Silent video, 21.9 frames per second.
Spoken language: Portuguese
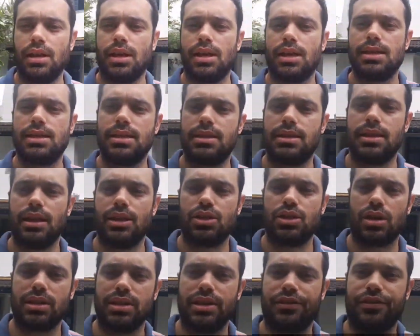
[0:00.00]
Esse trecho
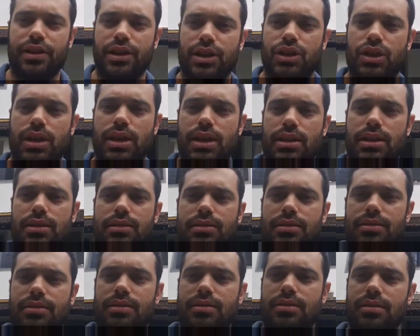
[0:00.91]
aqui da fachada,
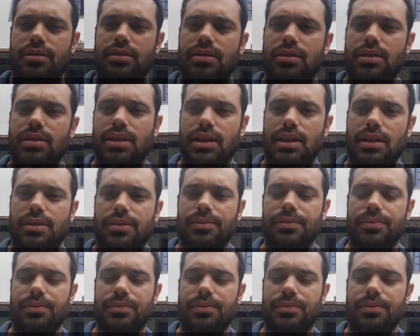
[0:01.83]
tá?